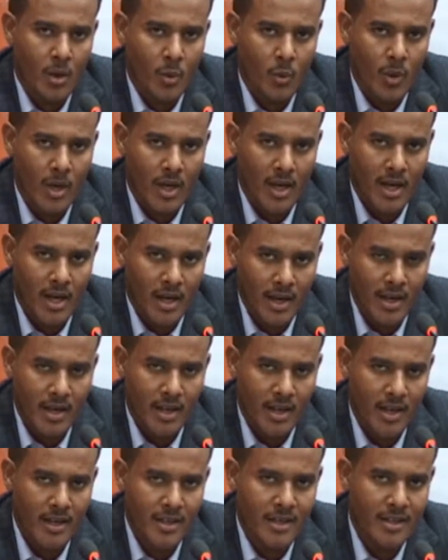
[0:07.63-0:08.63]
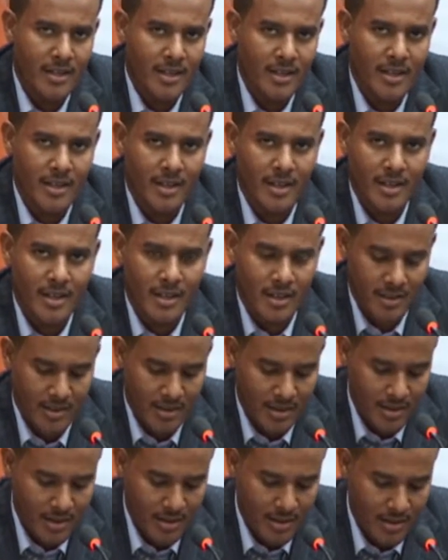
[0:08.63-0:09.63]
والان الان نحن
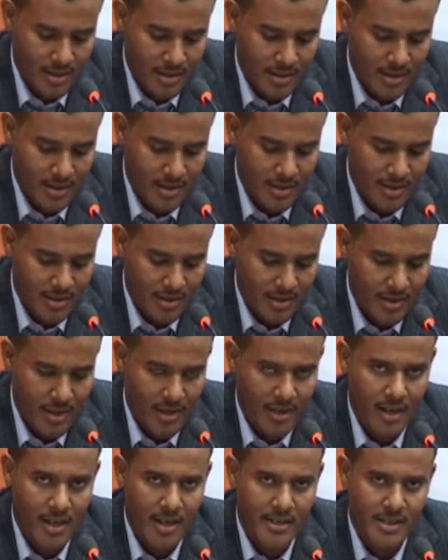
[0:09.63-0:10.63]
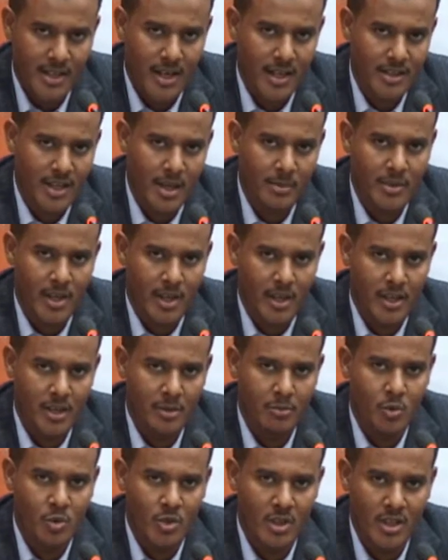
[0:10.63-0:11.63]
آه، يعني خلاص على حتاب تعيين
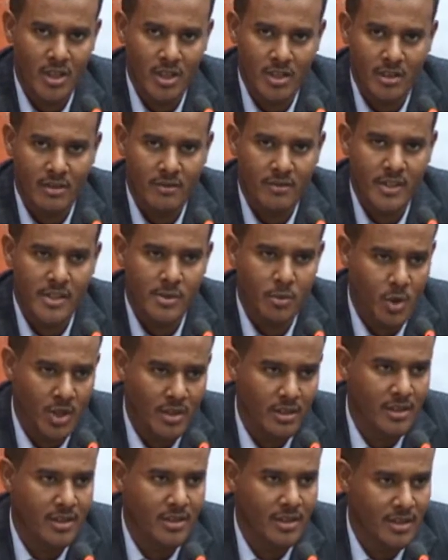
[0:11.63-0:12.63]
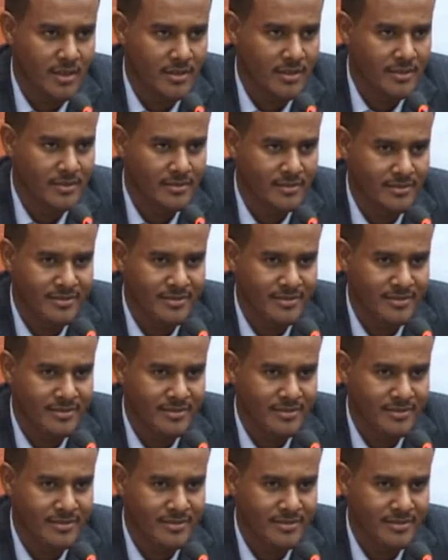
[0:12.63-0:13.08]
مدير التنفيذي بولايه القطارف